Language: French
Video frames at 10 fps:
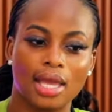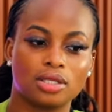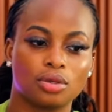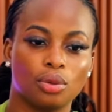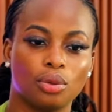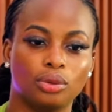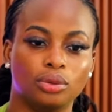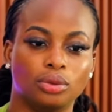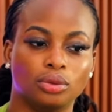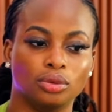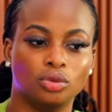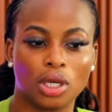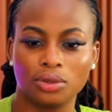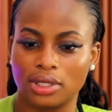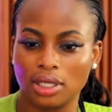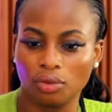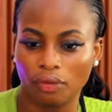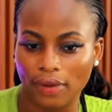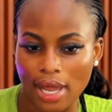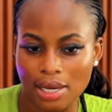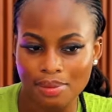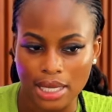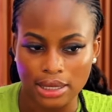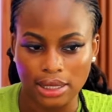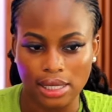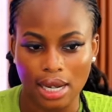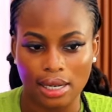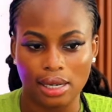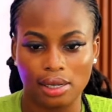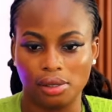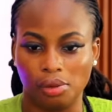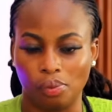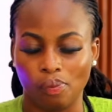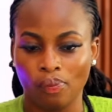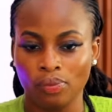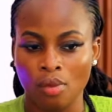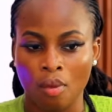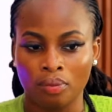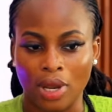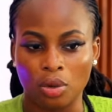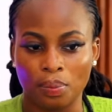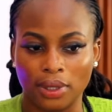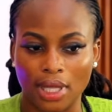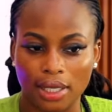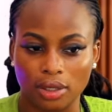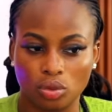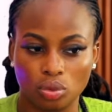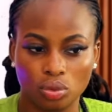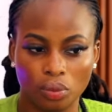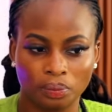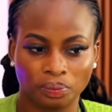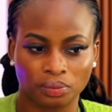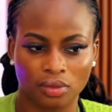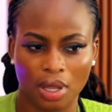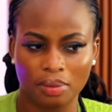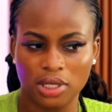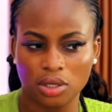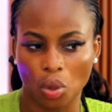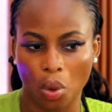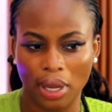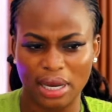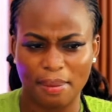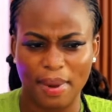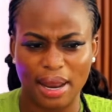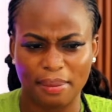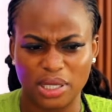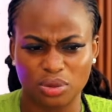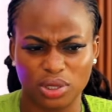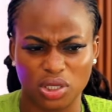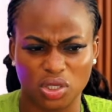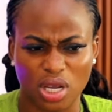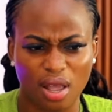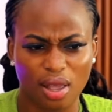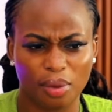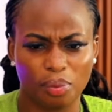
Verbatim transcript: Est-ce que tu as de ces nouvelles Il m'a dit qu'il allait euh, à l'hôpital et tout. Elle me dit non, qu'elle n'est pas à la maison déjà.